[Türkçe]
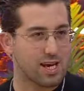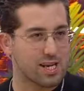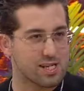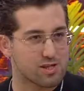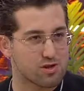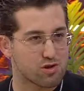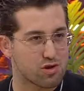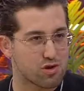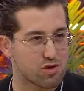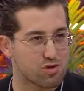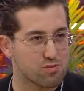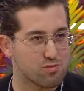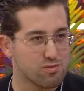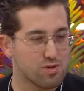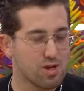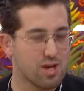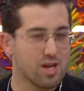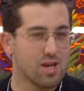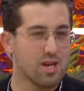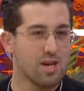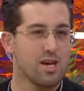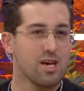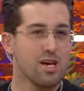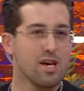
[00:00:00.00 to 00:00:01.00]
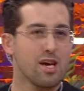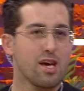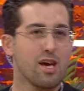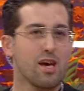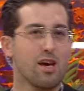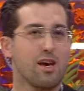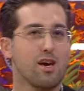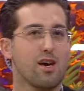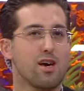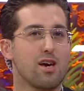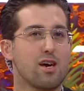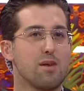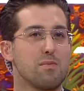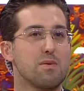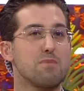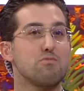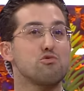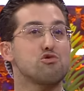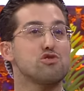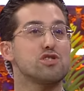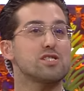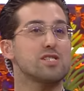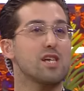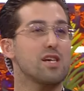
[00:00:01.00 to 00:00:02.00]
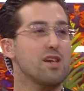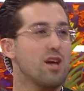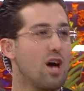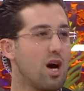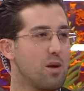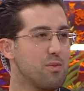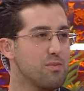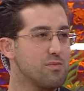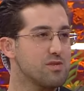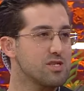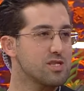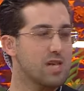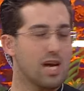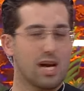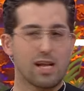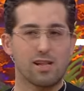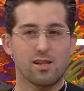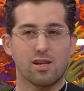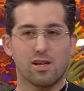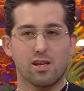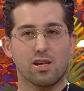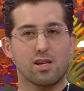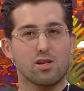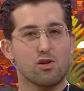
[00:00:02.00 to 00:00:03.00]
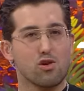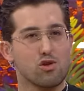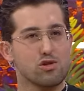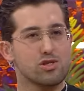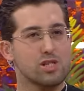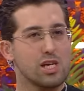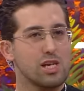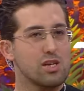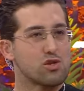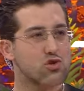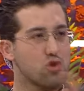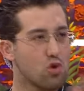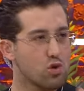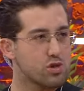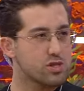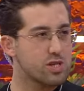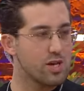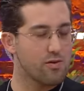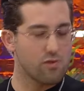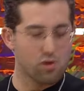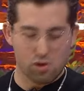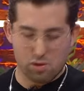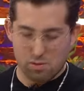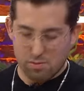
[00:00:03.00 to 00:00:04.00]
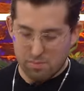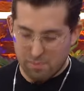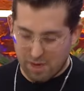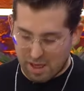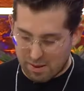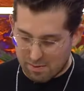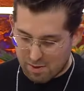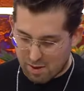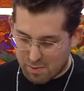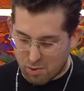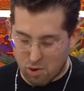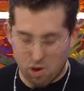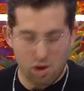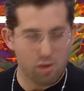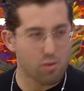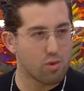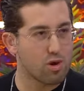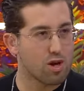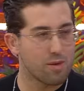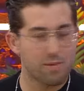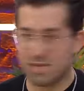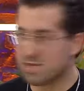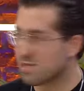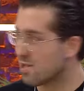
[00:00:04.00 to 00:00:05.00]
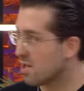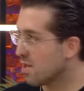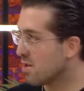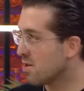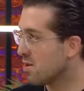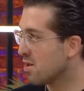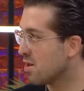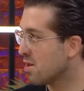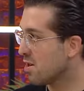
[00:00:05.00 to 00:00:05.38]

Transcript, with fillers: geziyorum. Ee, bir müzisyen abimiz geldi dedi ki o seni çok seviyorum. Benim de böyle İsmini böyle... İsmini zikret